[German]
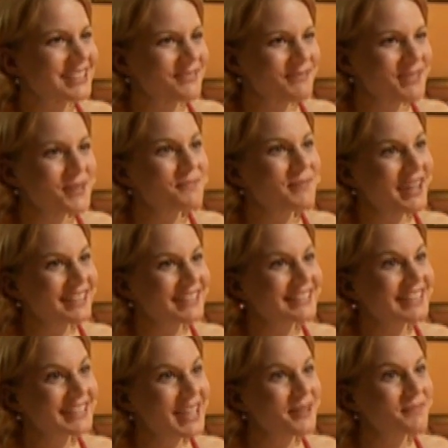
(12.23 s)
dass wir beide
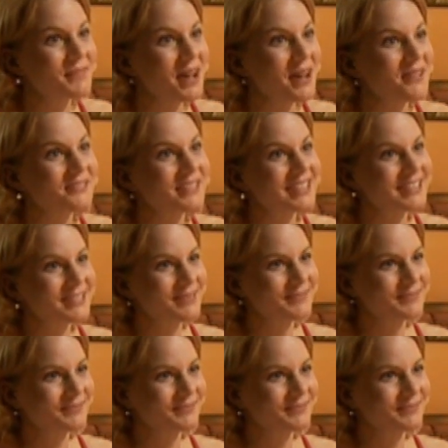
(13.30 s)
je ein Paar werden?